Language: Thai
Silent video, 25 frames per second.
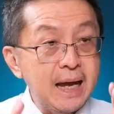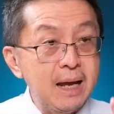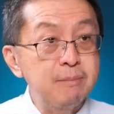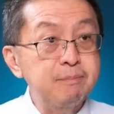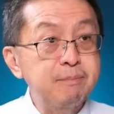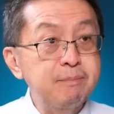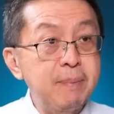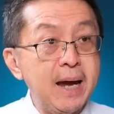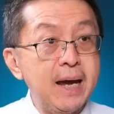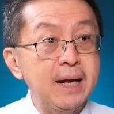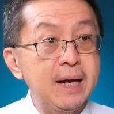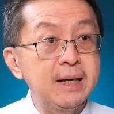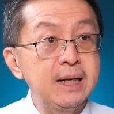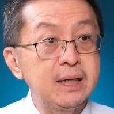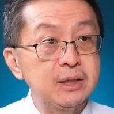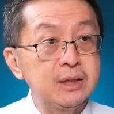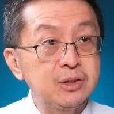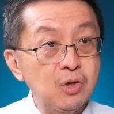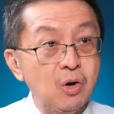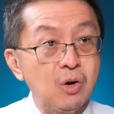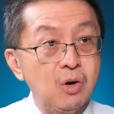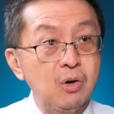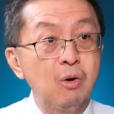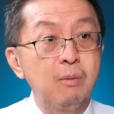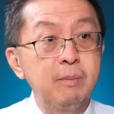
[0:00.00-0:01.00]
แสนแปดเนี่ย
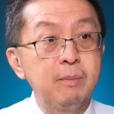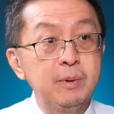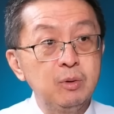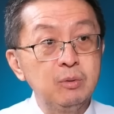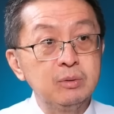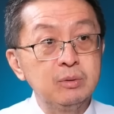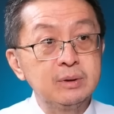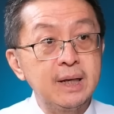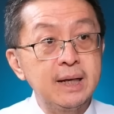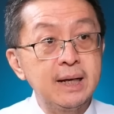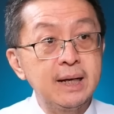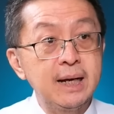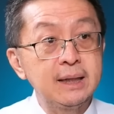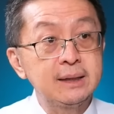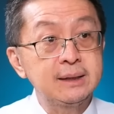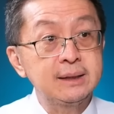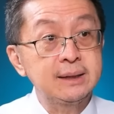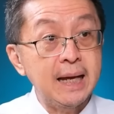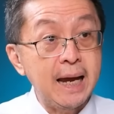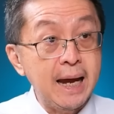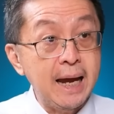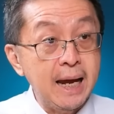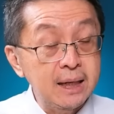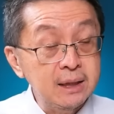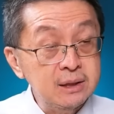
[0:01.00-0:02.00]
เจาะลงไปดูไส้ไหน
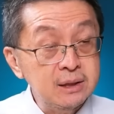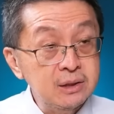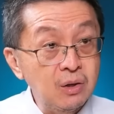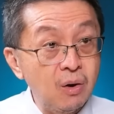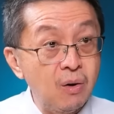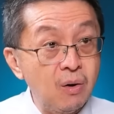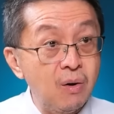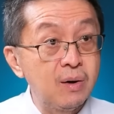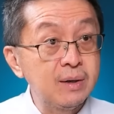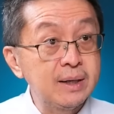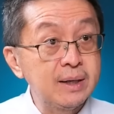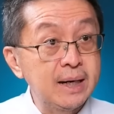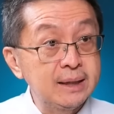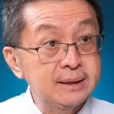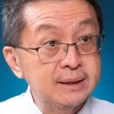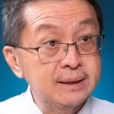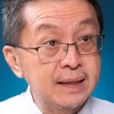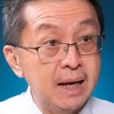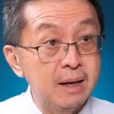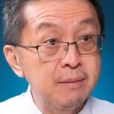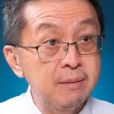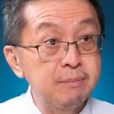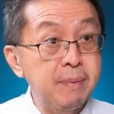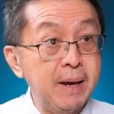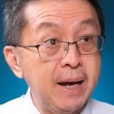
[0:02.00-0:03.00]
แสนสองใน
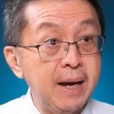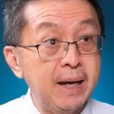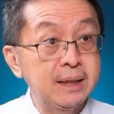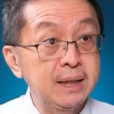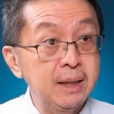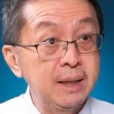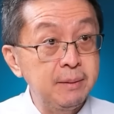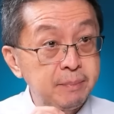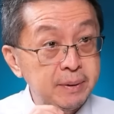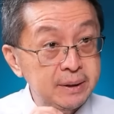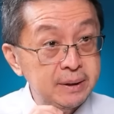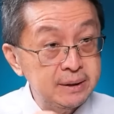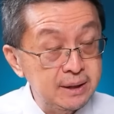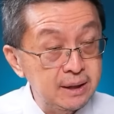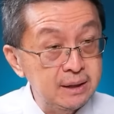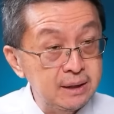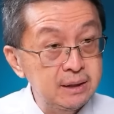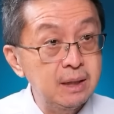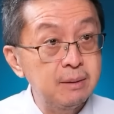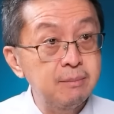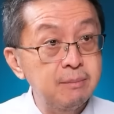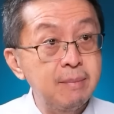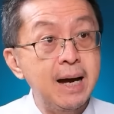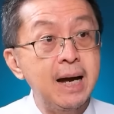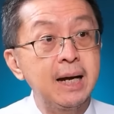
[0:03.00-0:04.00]
แสนแปดที่เป็นสิน
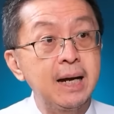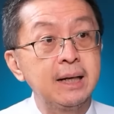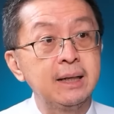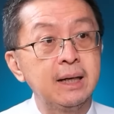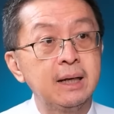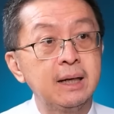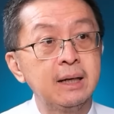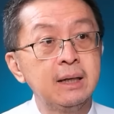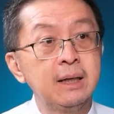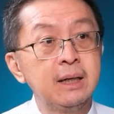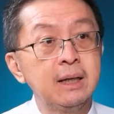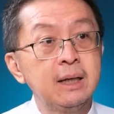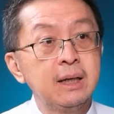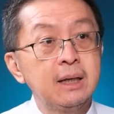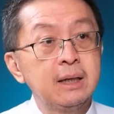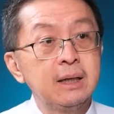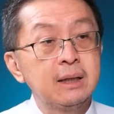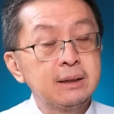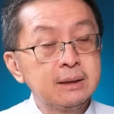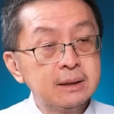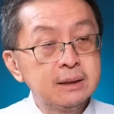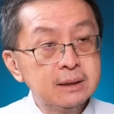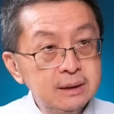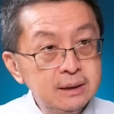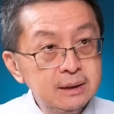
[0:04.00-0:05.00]
เชื่อบ้านเนี่ย
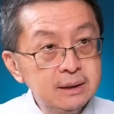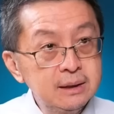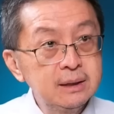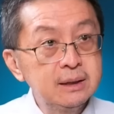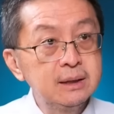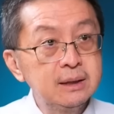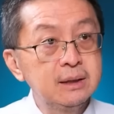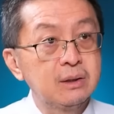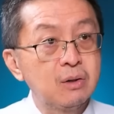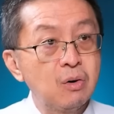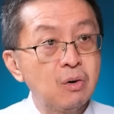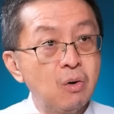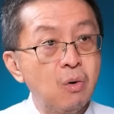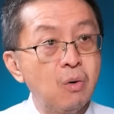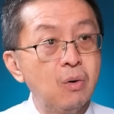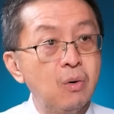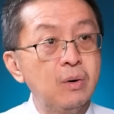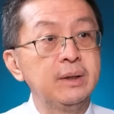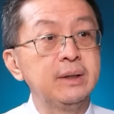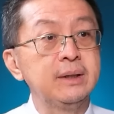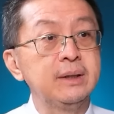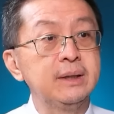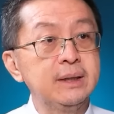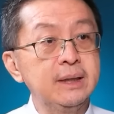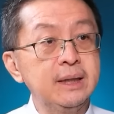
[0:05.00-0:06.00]
คือค
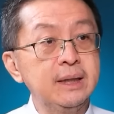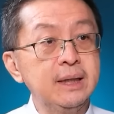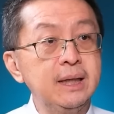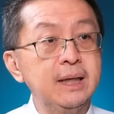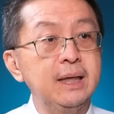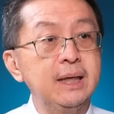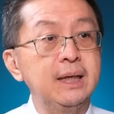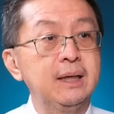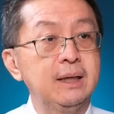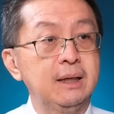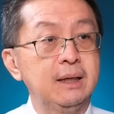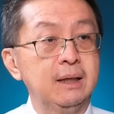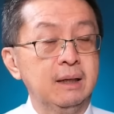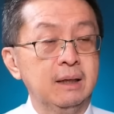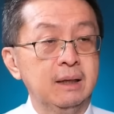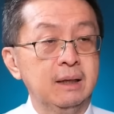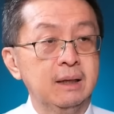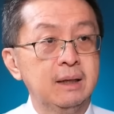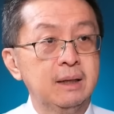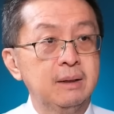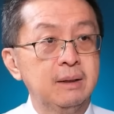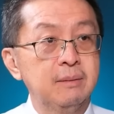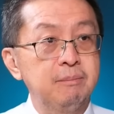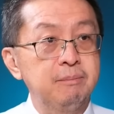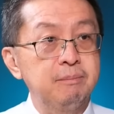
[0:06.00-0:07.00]
นที่
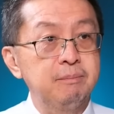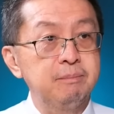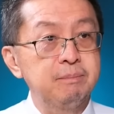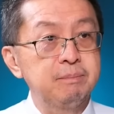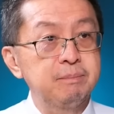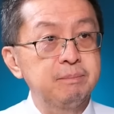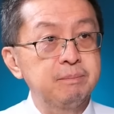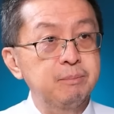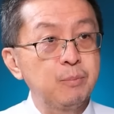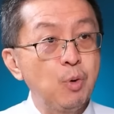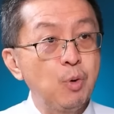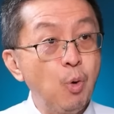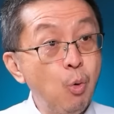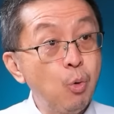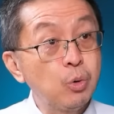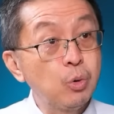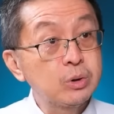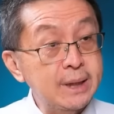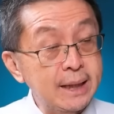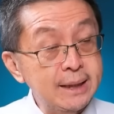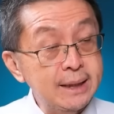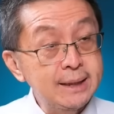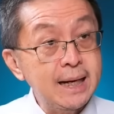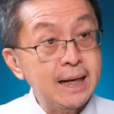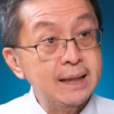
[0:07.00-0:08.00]
กู้
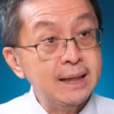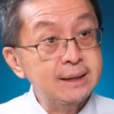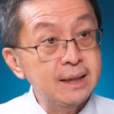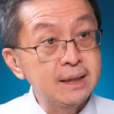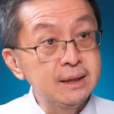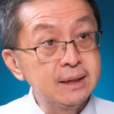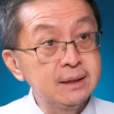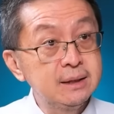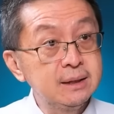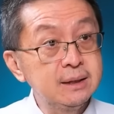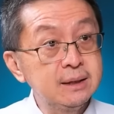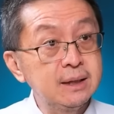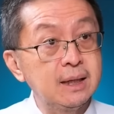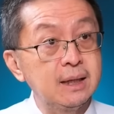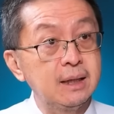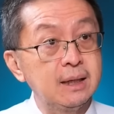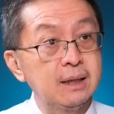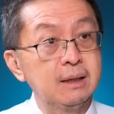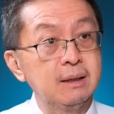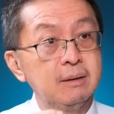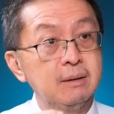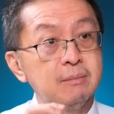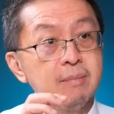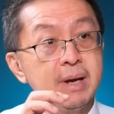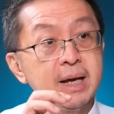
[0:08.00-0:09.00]
สัญญาสินเชื่อ
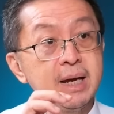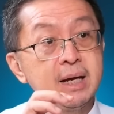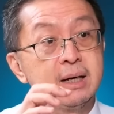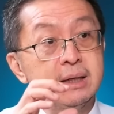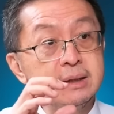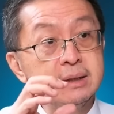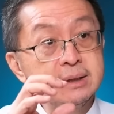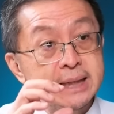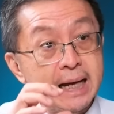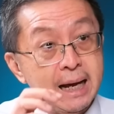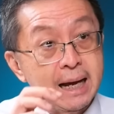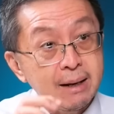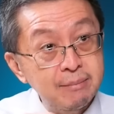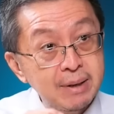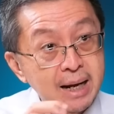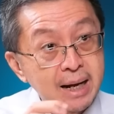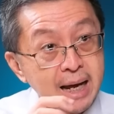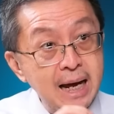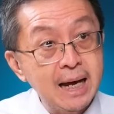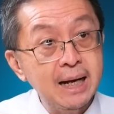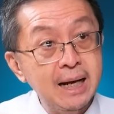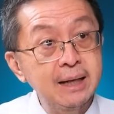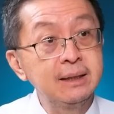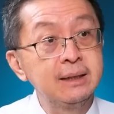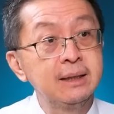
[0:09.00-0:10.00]
ไม่เกินสาม
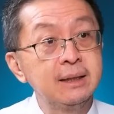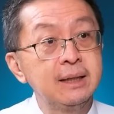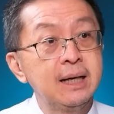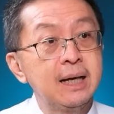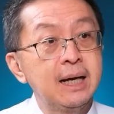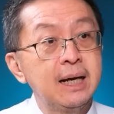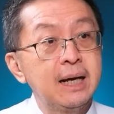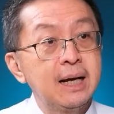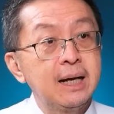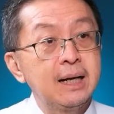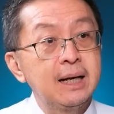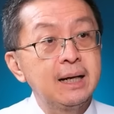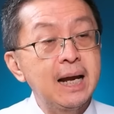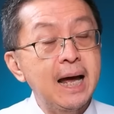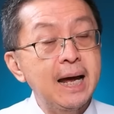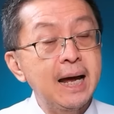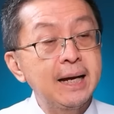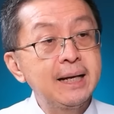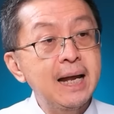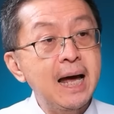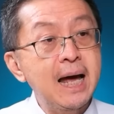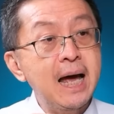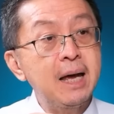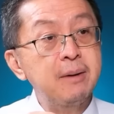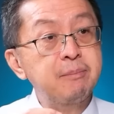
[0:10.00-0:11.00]
ล้านรา
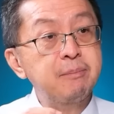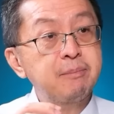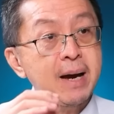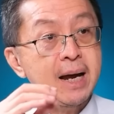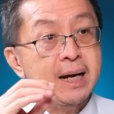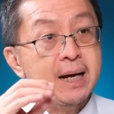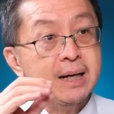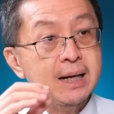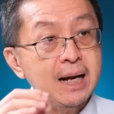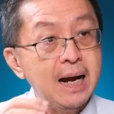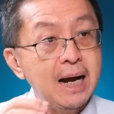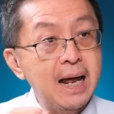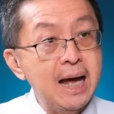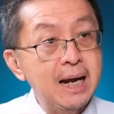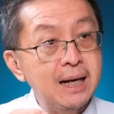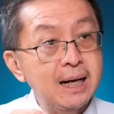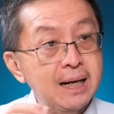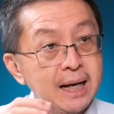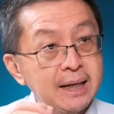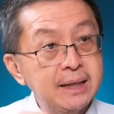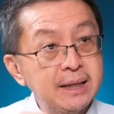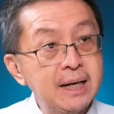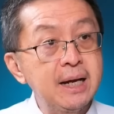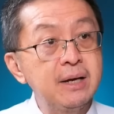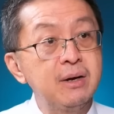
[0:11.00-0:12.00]
ยได้ปานกลาง
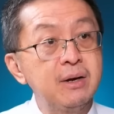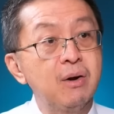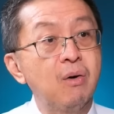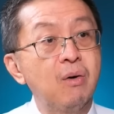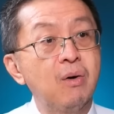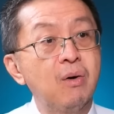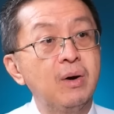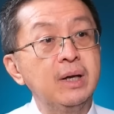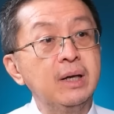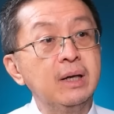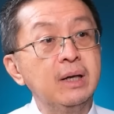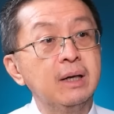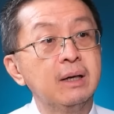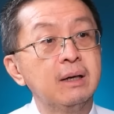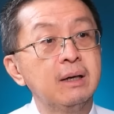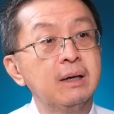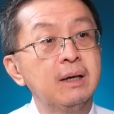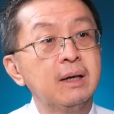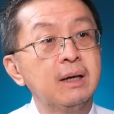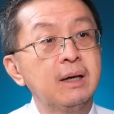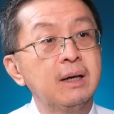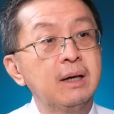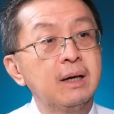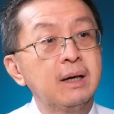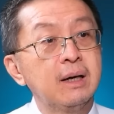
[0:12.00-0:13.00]
รายได้น้อย
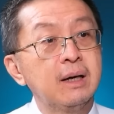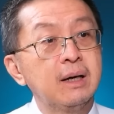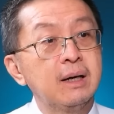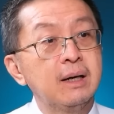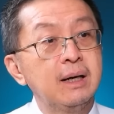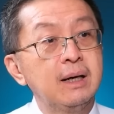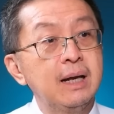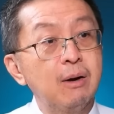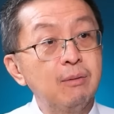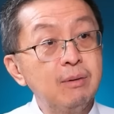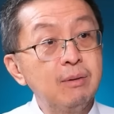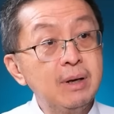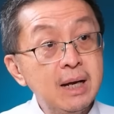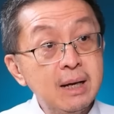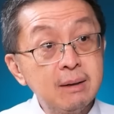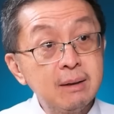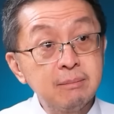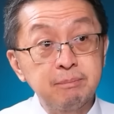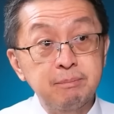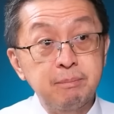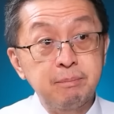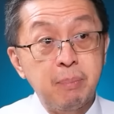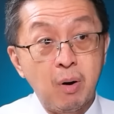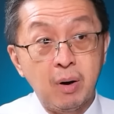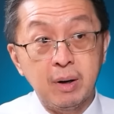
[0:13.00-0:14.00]
แล้วเริ่
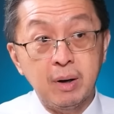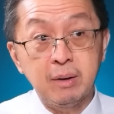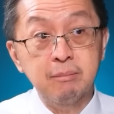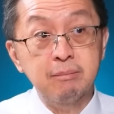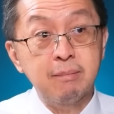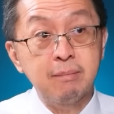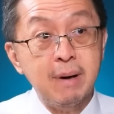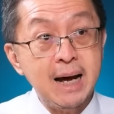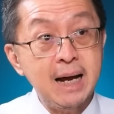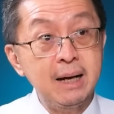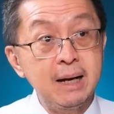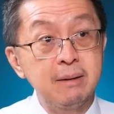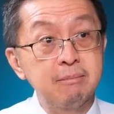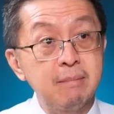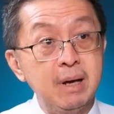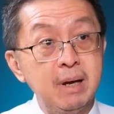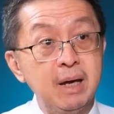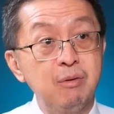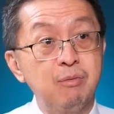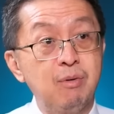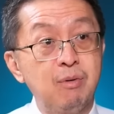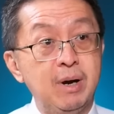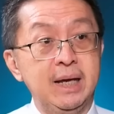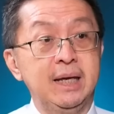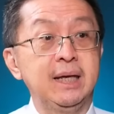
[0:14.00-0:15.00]
มผ่อนบ้าน
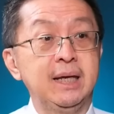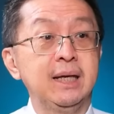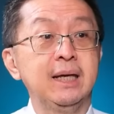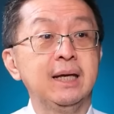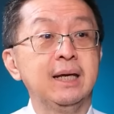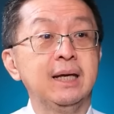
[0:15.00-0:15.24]
ไม่ไหว